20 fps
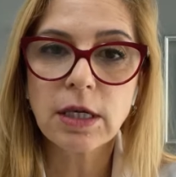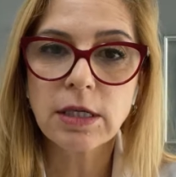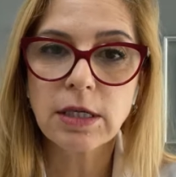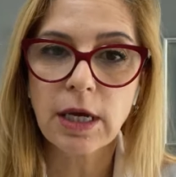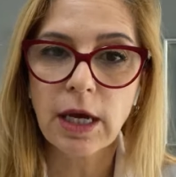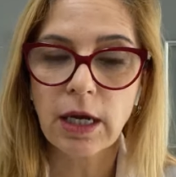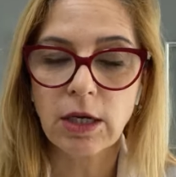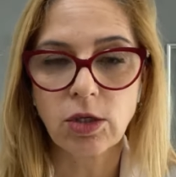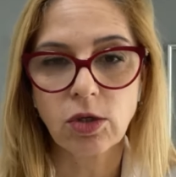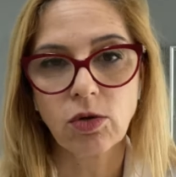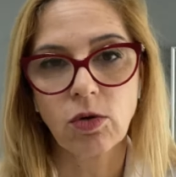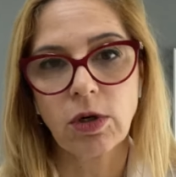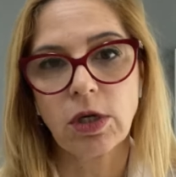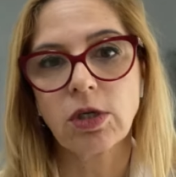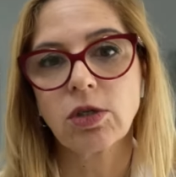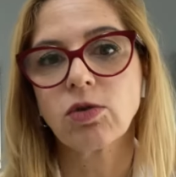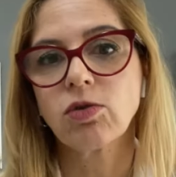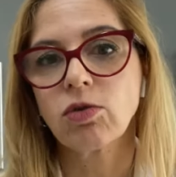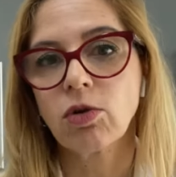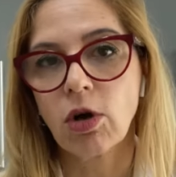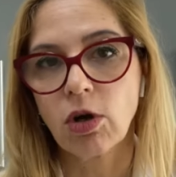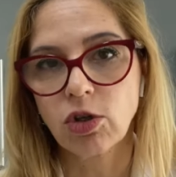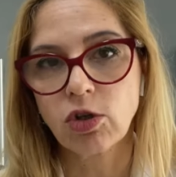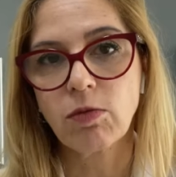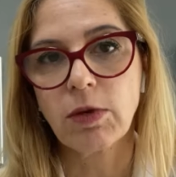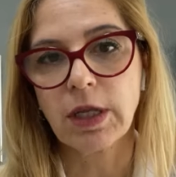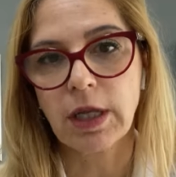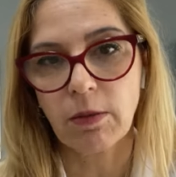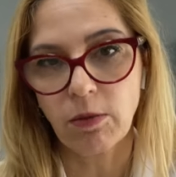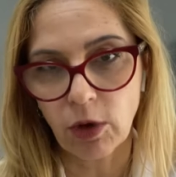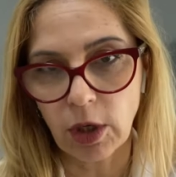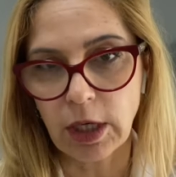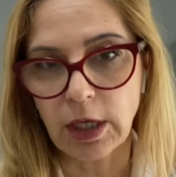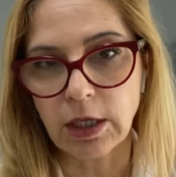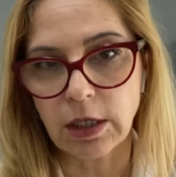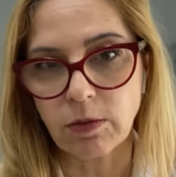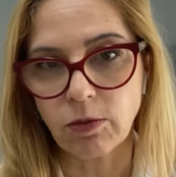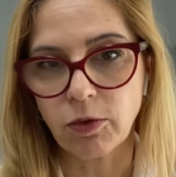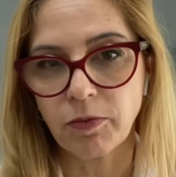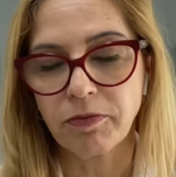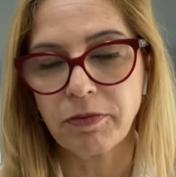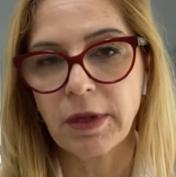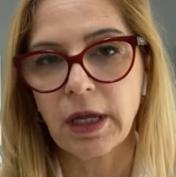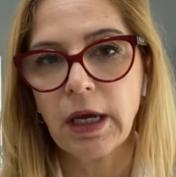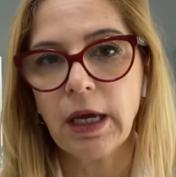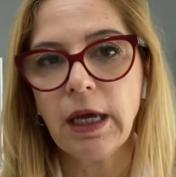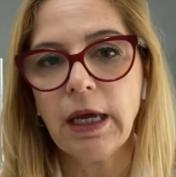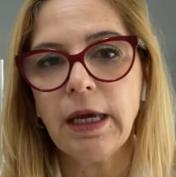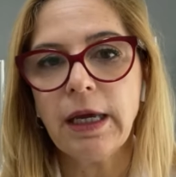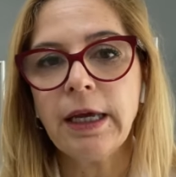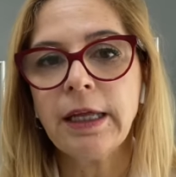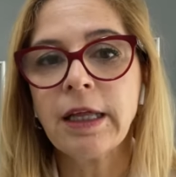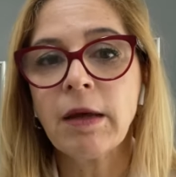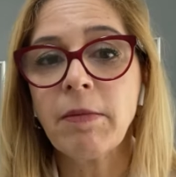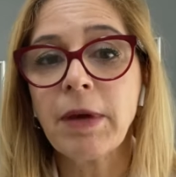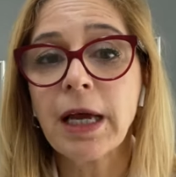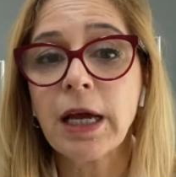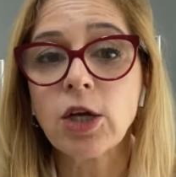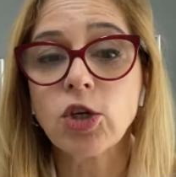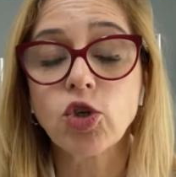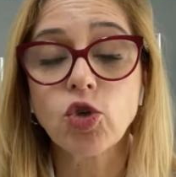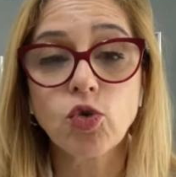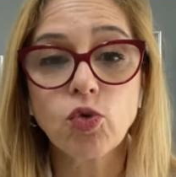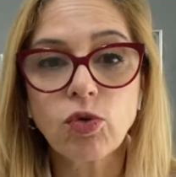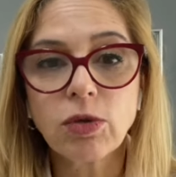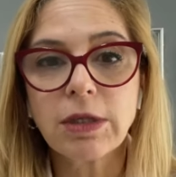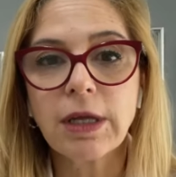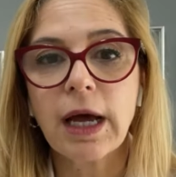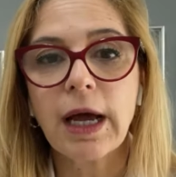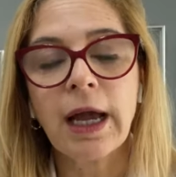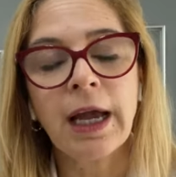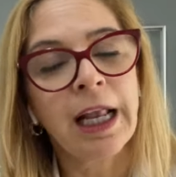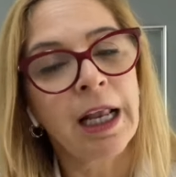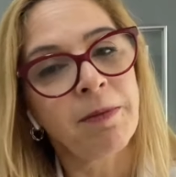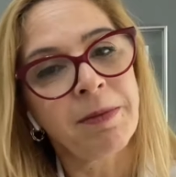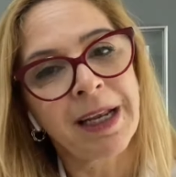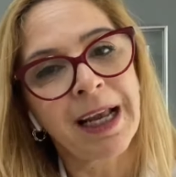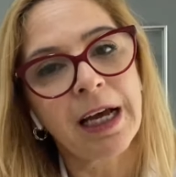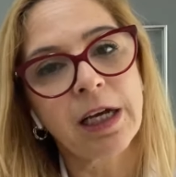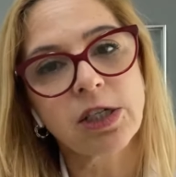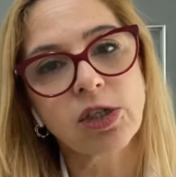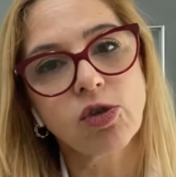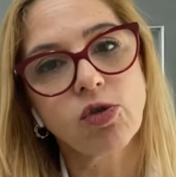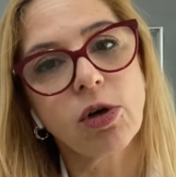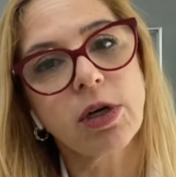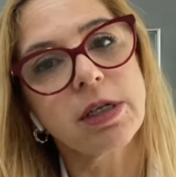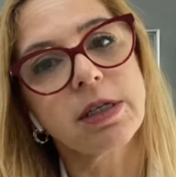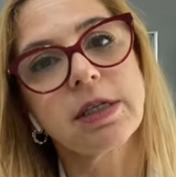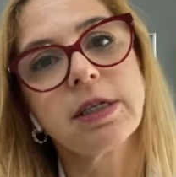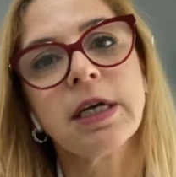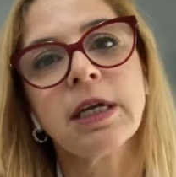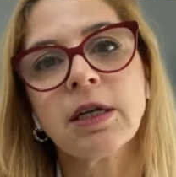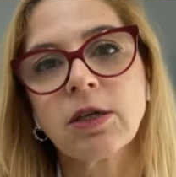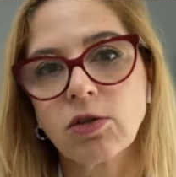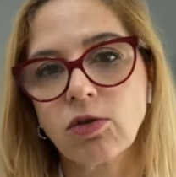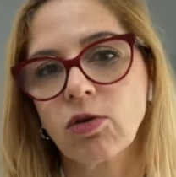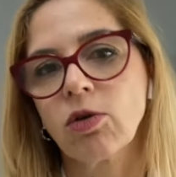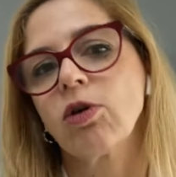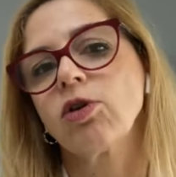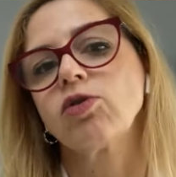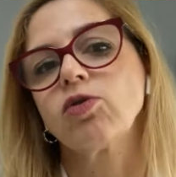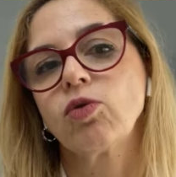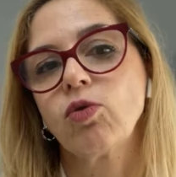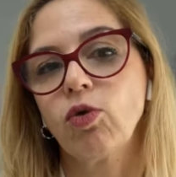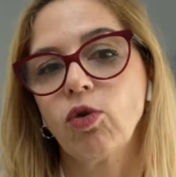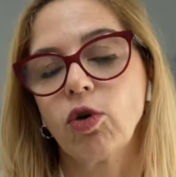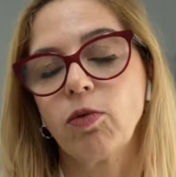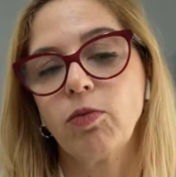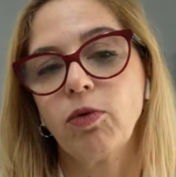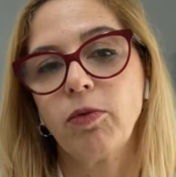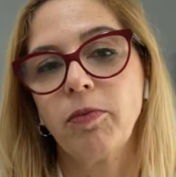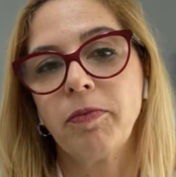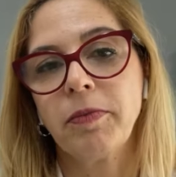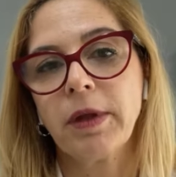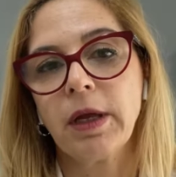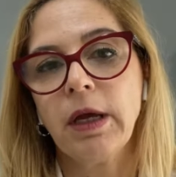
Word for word: as reações do nosso metabolismo e também ajuda a eliminar as toxinas do nosso corpo.